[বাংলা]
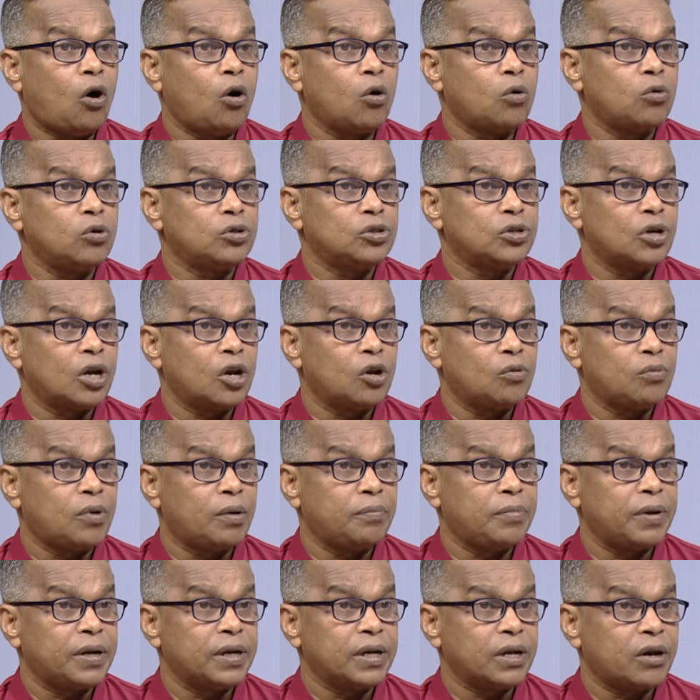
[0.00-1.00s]

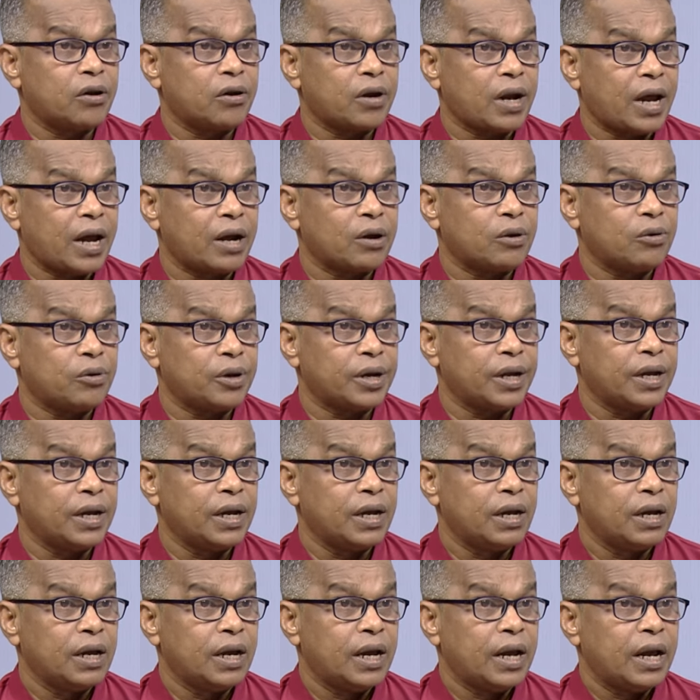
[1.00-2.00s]
অগোছলভাবে যেন না করে
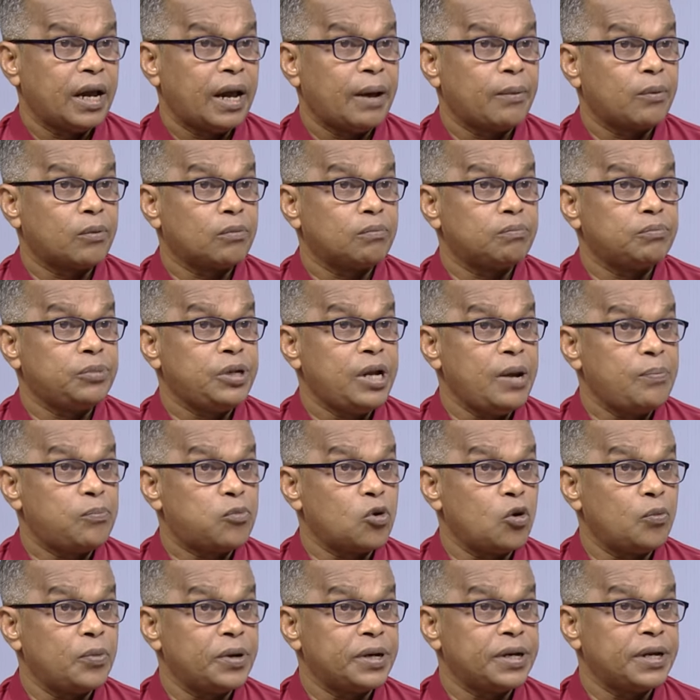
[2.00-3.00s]
এবং
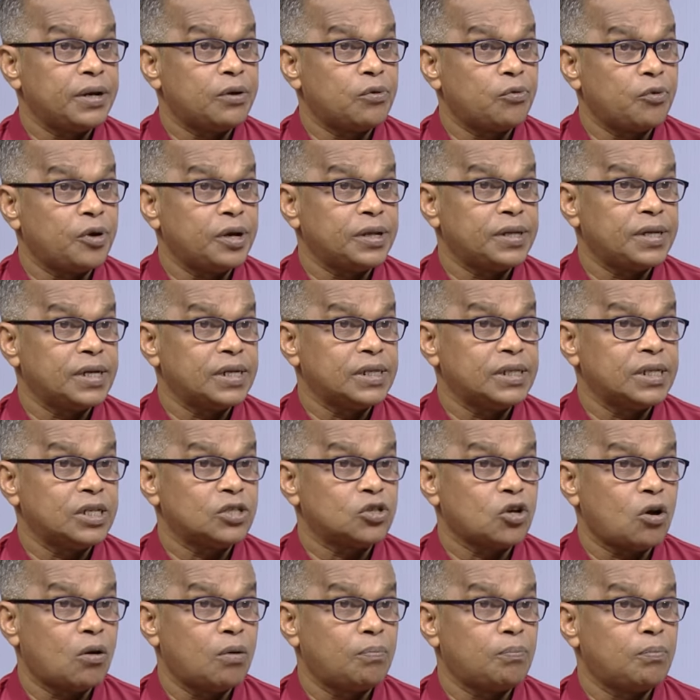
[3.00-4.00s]
ডিপ্লোম্যাটিক ওয়েতে সে
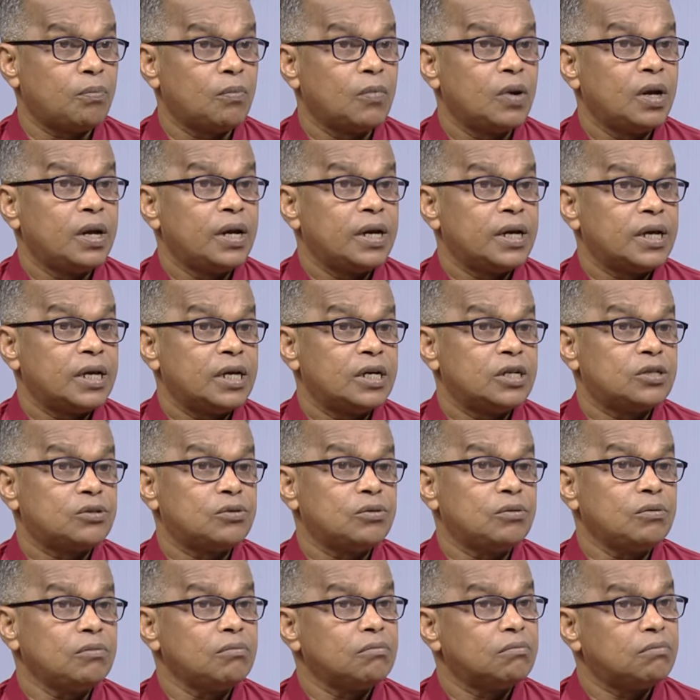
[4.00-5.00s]
সব কিছু
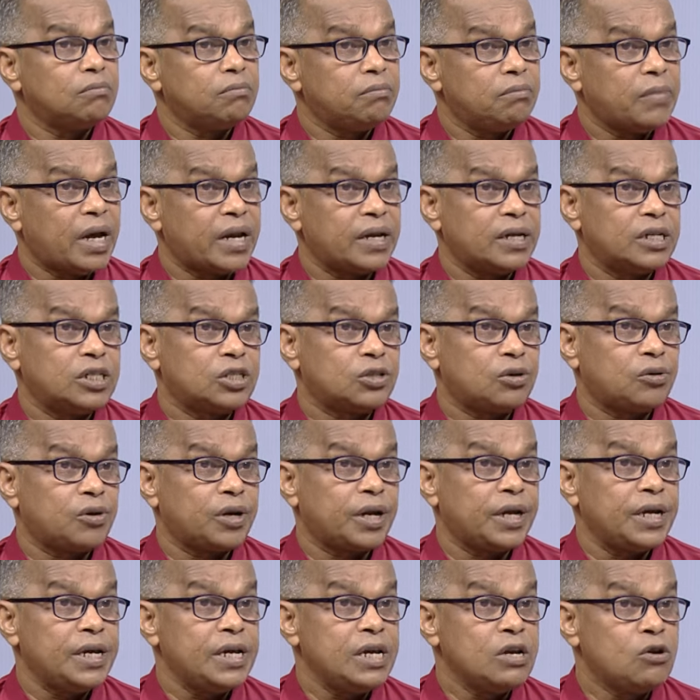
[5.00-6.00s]
ম্যানেজ করে
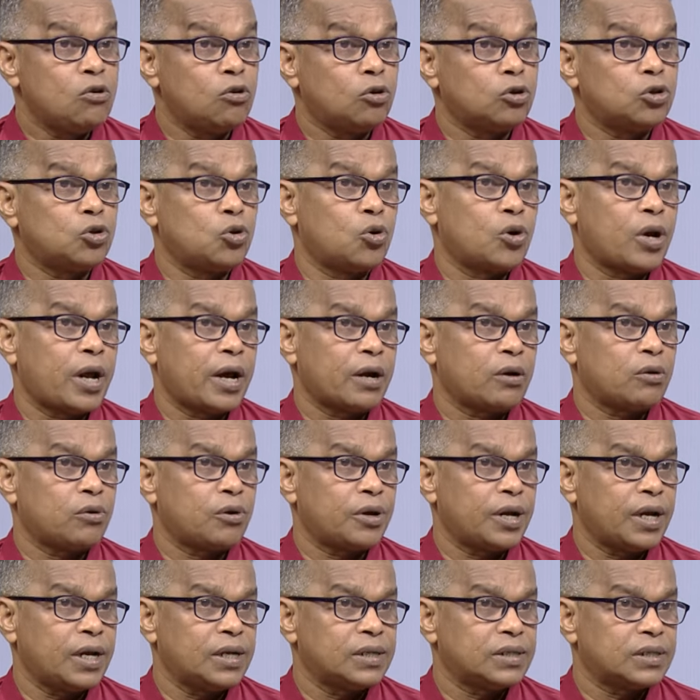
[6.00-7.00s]
ইগো শো না
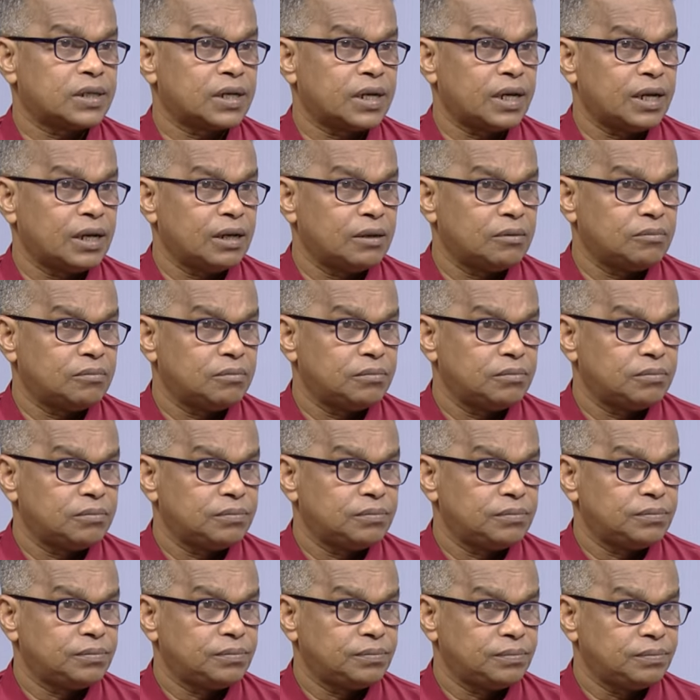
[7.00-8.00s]
করে আজকে
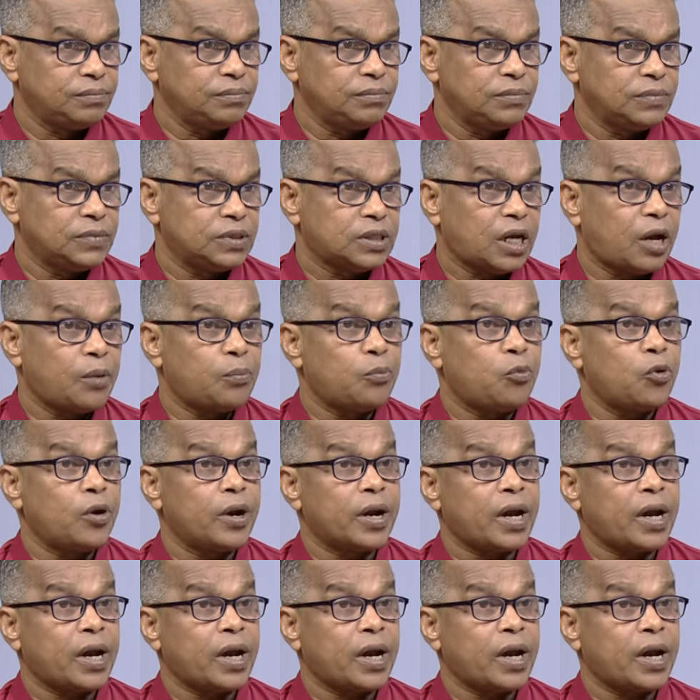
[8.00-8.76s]
তারপরে